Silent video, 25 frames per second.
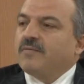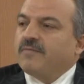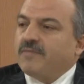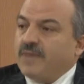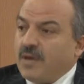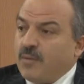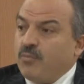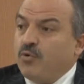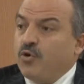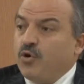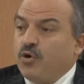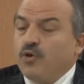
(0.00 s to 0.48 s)

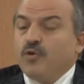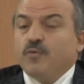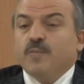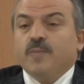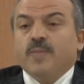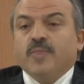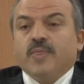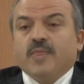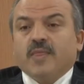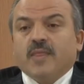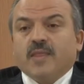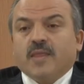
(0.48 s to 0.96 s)
Ve bu
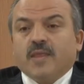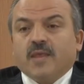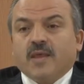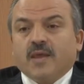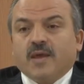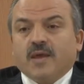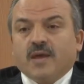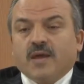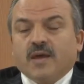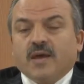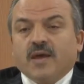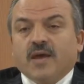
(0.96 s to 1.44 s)

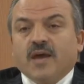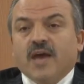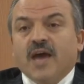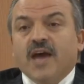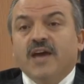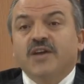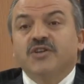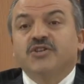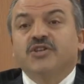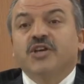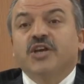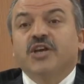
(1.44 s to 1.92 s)

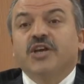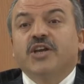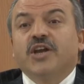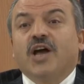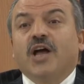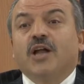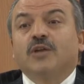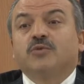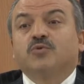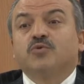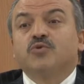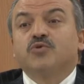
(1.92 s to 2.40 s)
her şeyin
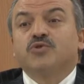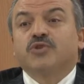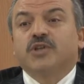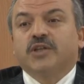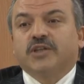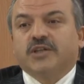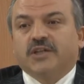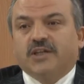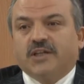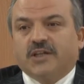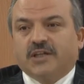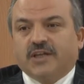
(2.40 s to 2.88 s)
alt üst
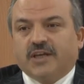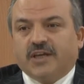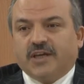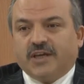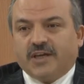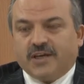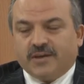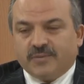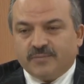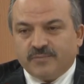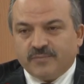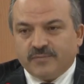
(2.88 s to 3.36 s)

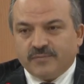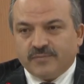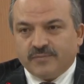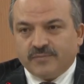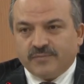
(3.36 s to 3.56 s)
edildiği